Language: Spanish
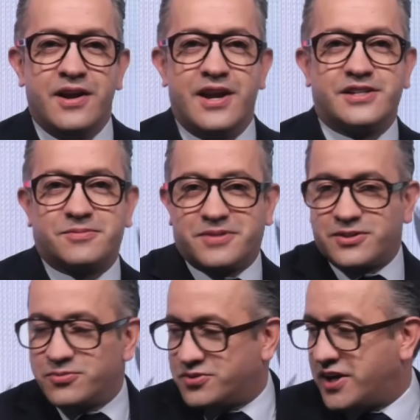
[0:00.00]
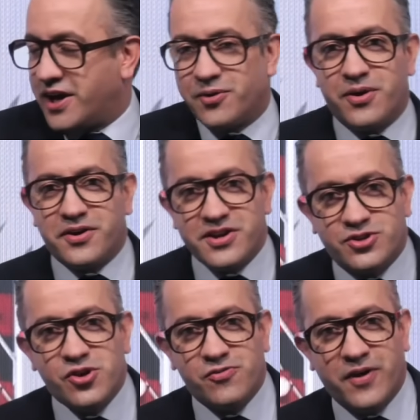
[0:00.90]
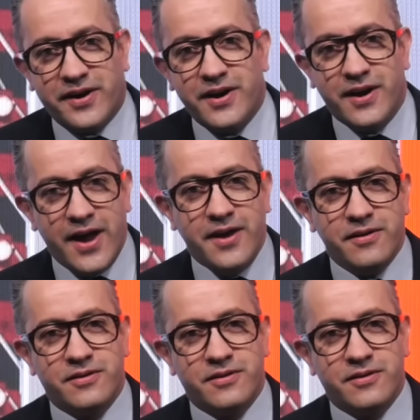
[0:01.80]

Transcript: ¿Le aceptaste un cigarro a Richie Farrell? ¡Eh!